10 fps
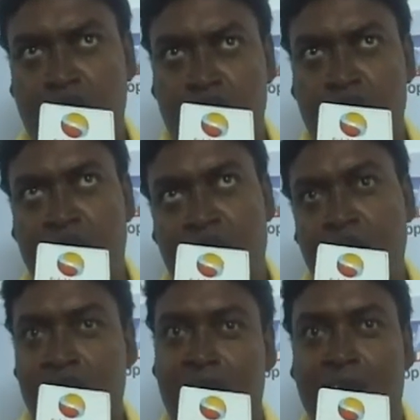ஒரு
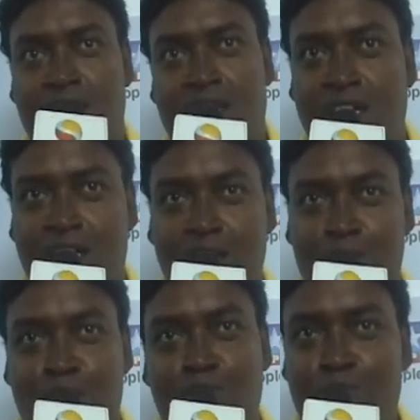எட்டாக்கணி தான்
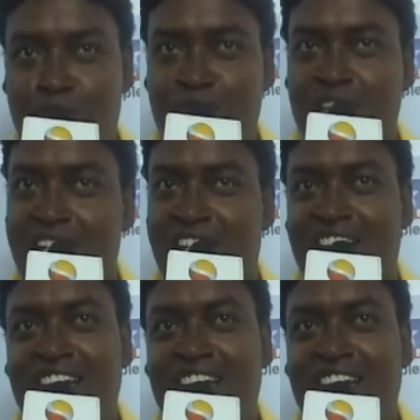நாங்கள்லாம் புது மியூசிக் டைரக்டர்